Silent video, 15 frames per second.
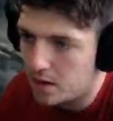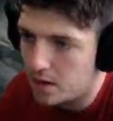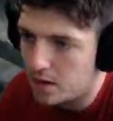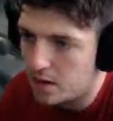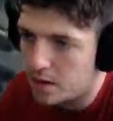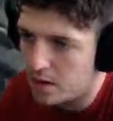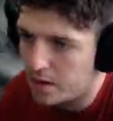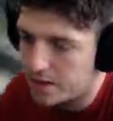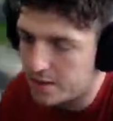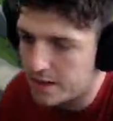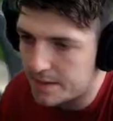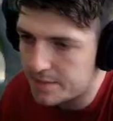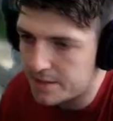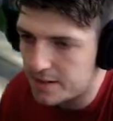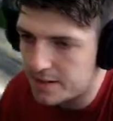Eee,
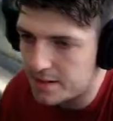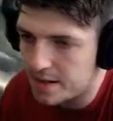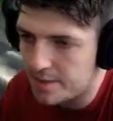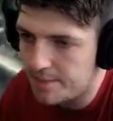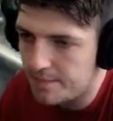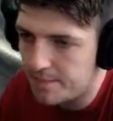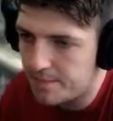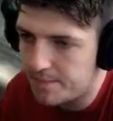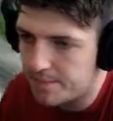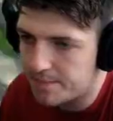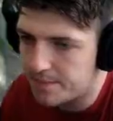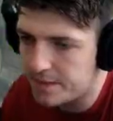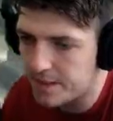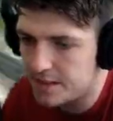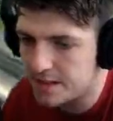tam nie idę.
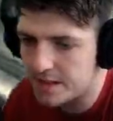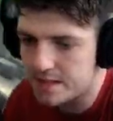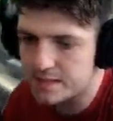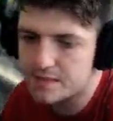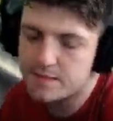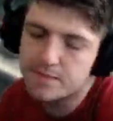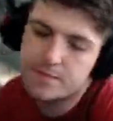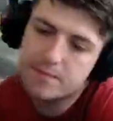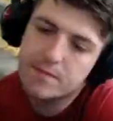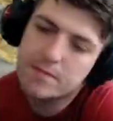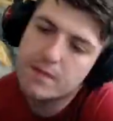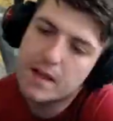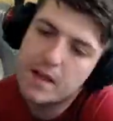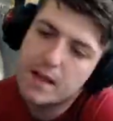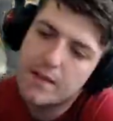Idę teraz
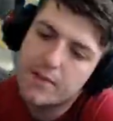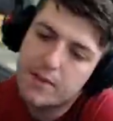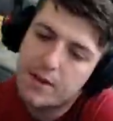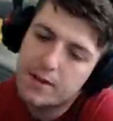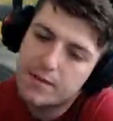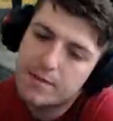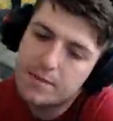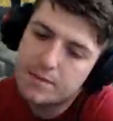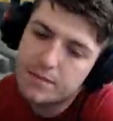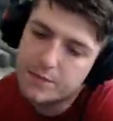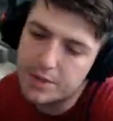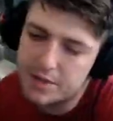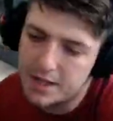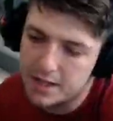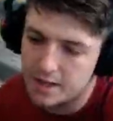na lewo,
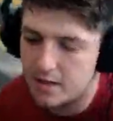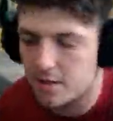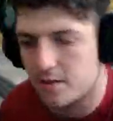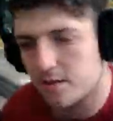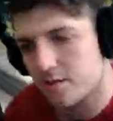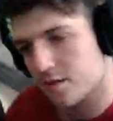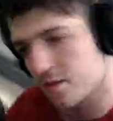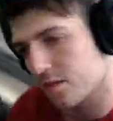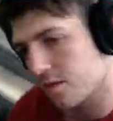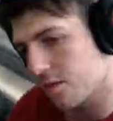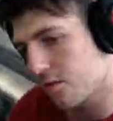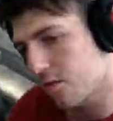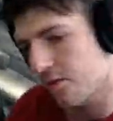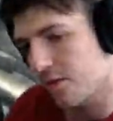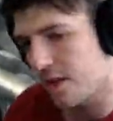do tego
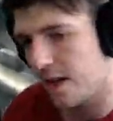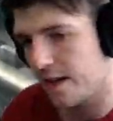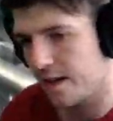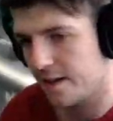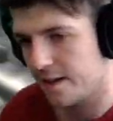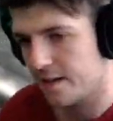gówna,